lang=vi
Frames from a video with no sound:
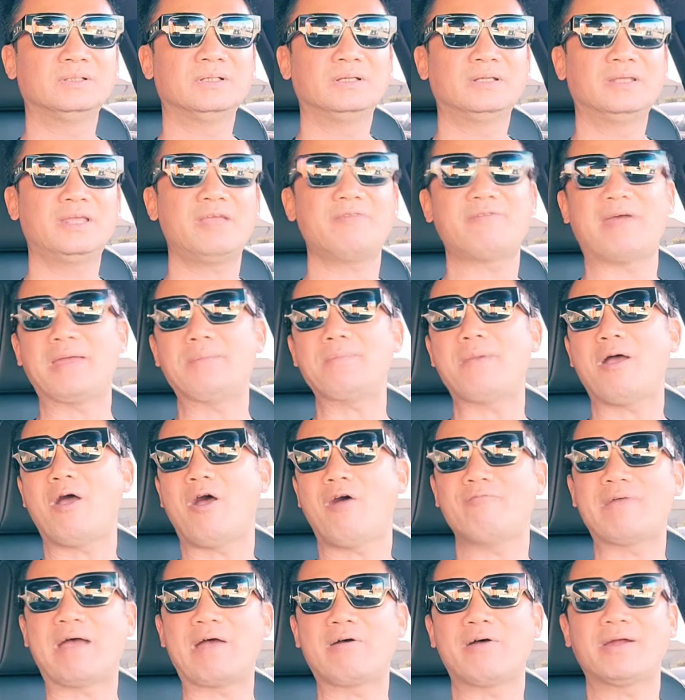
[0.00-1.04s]
như vậy mà
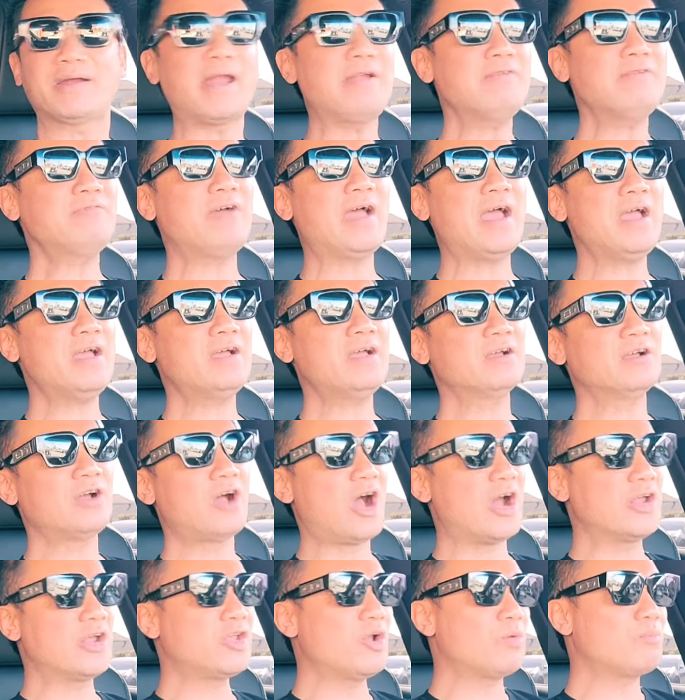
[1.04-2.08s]
họ vào họ đánh phá
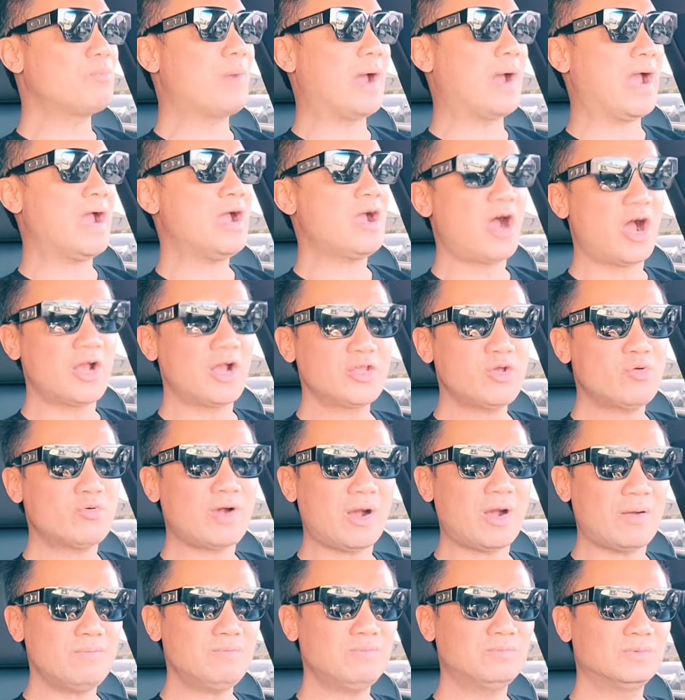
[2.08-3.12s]
họ nhục mạ họ du
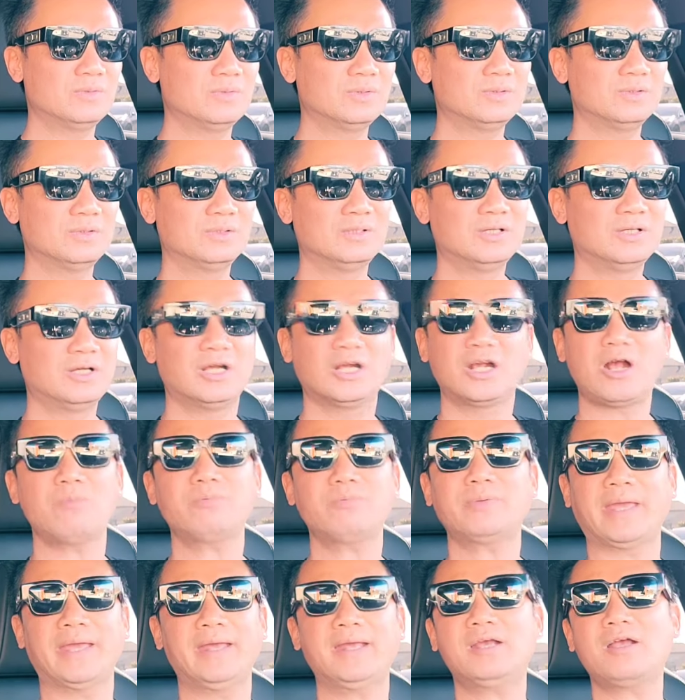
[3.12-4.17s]
khống không
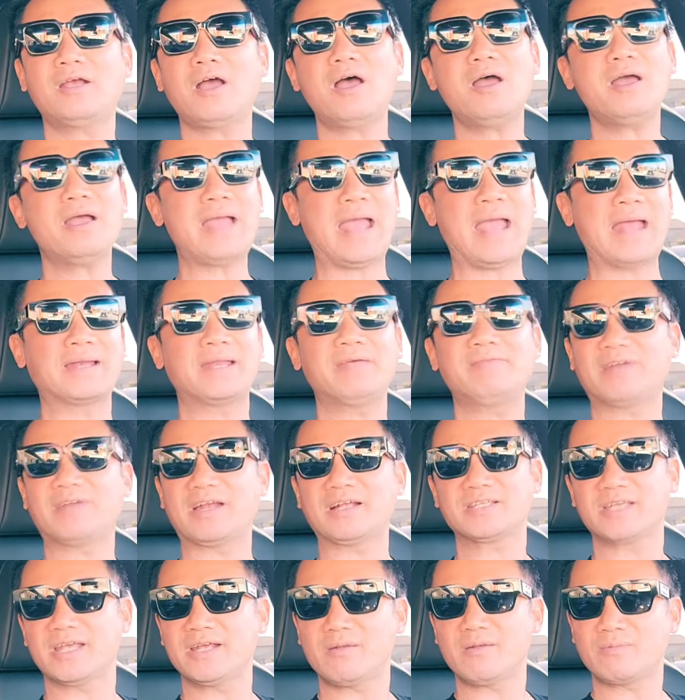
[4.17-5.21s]
chỉ có hàng đi và
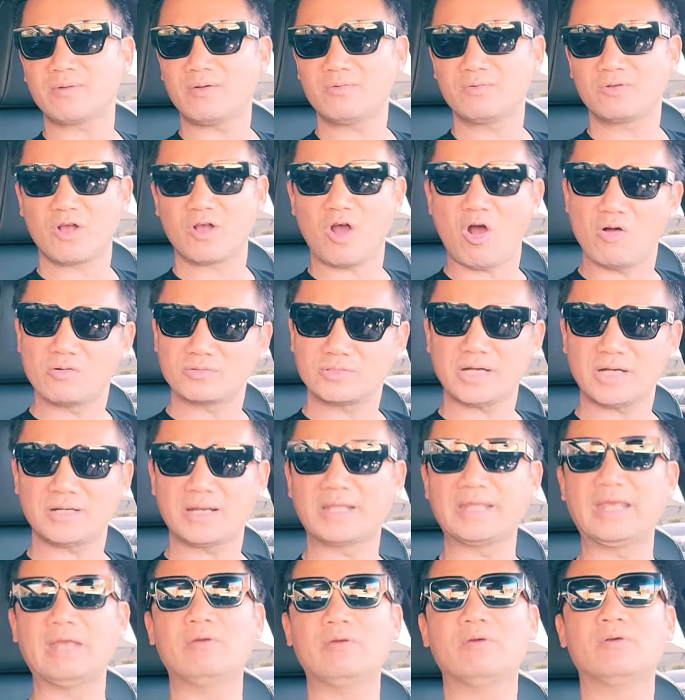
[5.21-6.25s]
đặng sĩ không đâu còn rất là
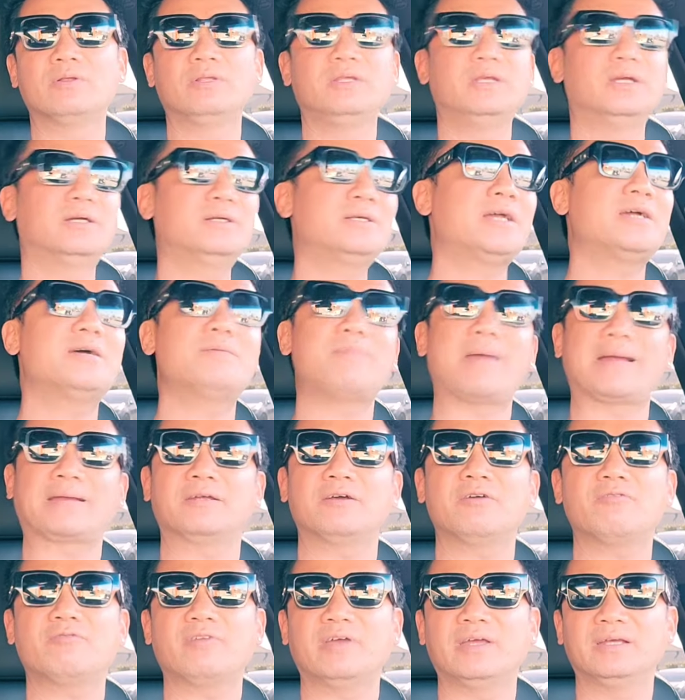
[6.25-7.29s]
nhiều những cái gương mặt nữa
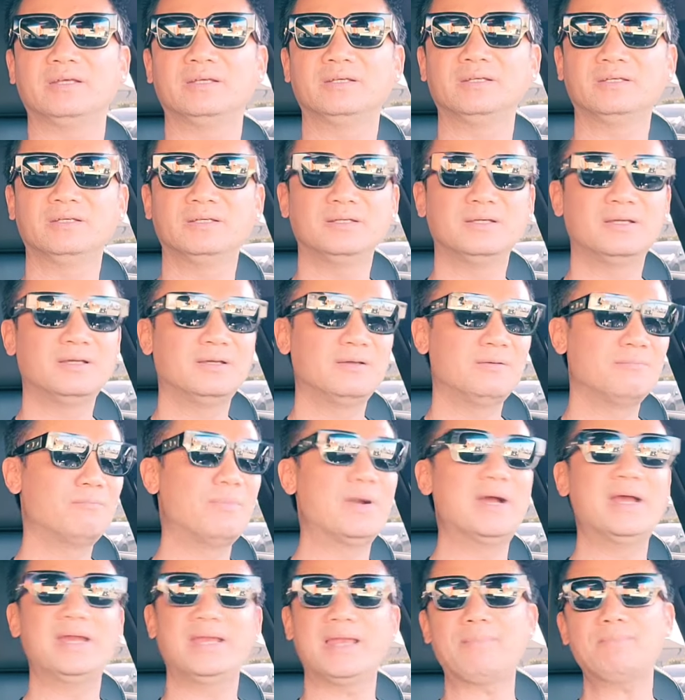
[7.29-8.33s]
quý vị
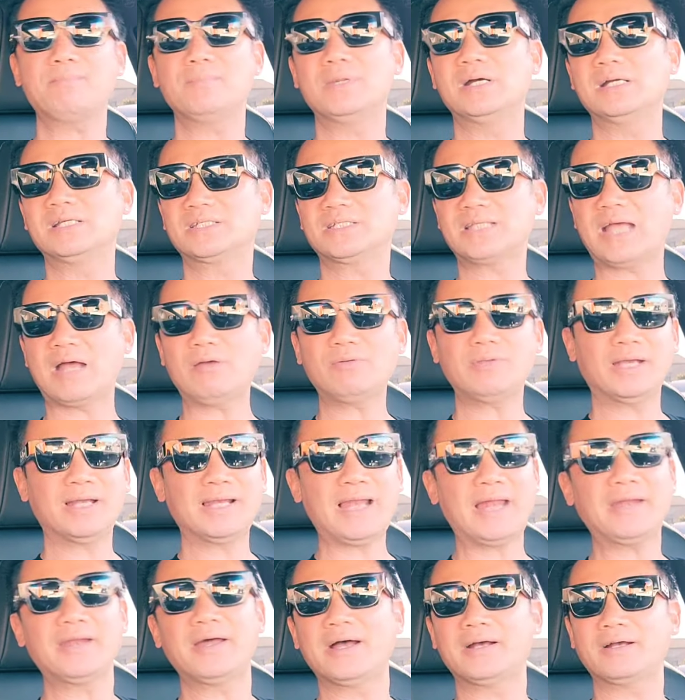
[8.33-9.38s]
15, 16 những cái
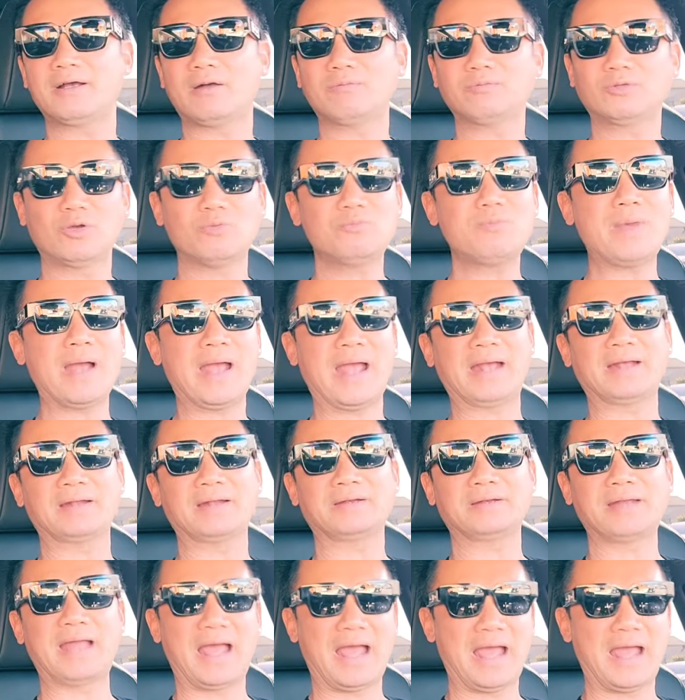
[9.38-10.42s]
lá đơn ông Dũng bà
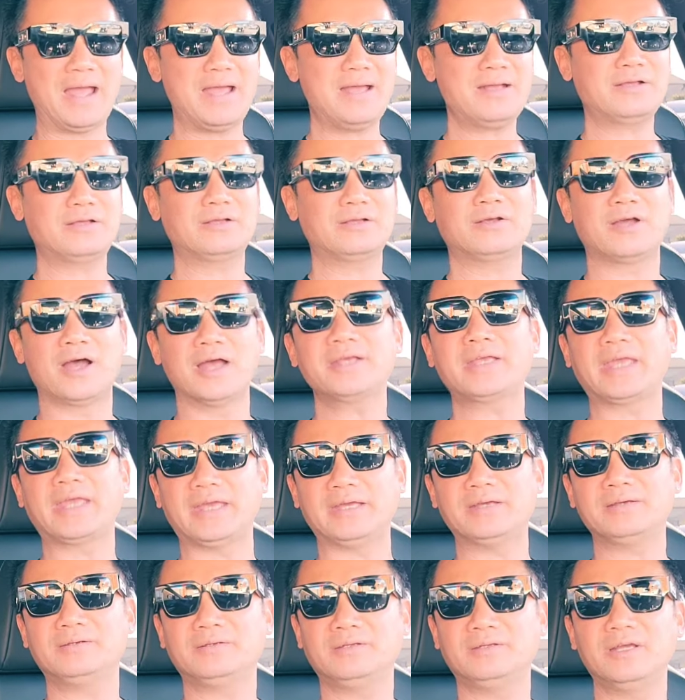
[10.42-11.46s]
Hằng đã khởi
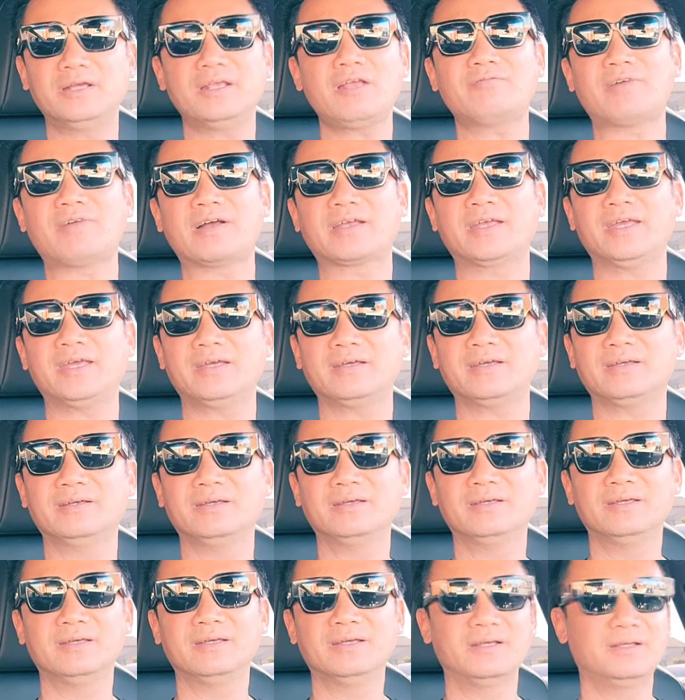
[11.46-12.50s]
kiện những nhân vật kia
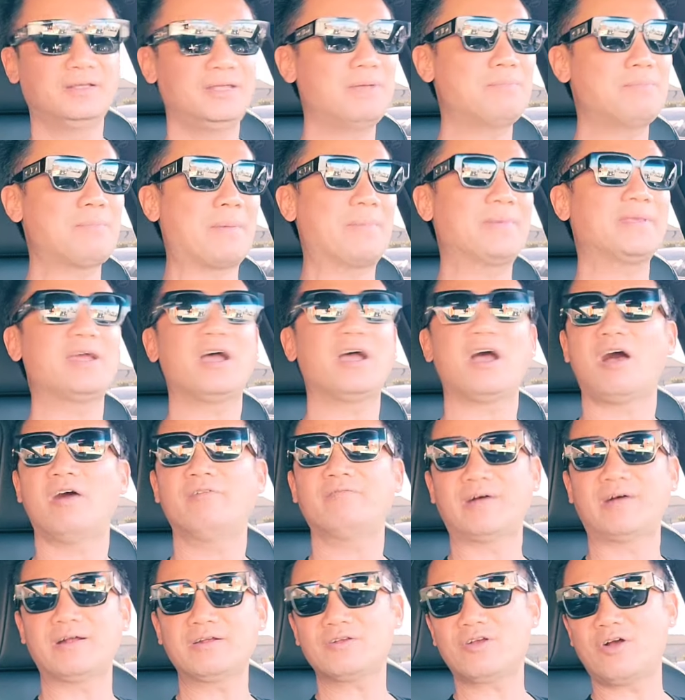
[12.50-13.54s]
nhưng mà bây giờ họ
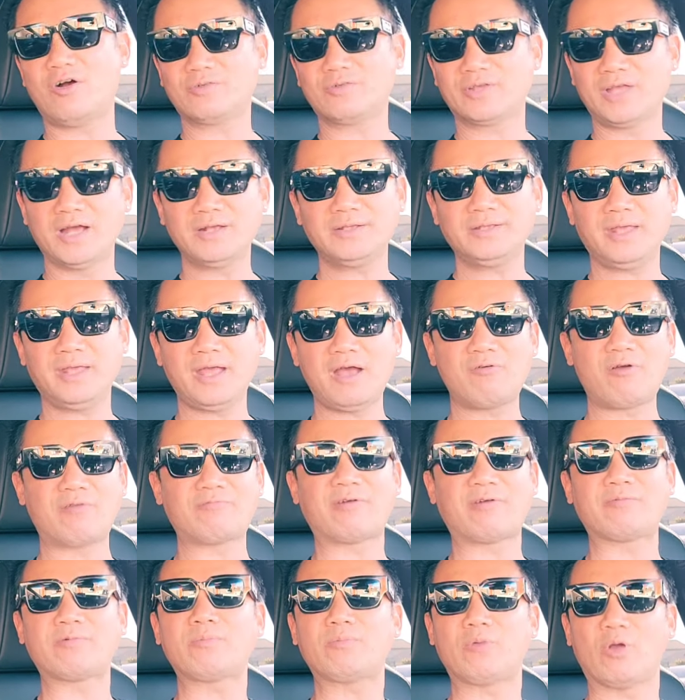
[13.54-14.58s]
vẫn còn nhẫn nhau vào
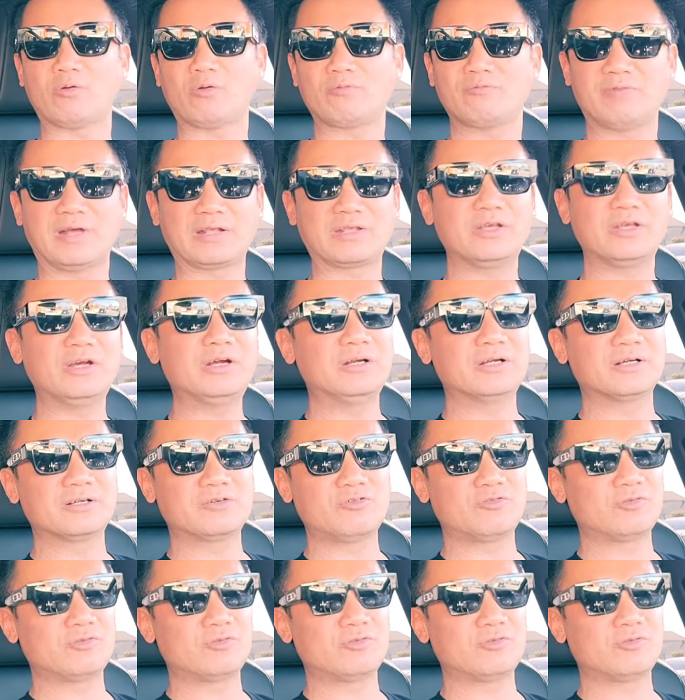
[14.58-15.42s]
phòng pháp luật và chưa được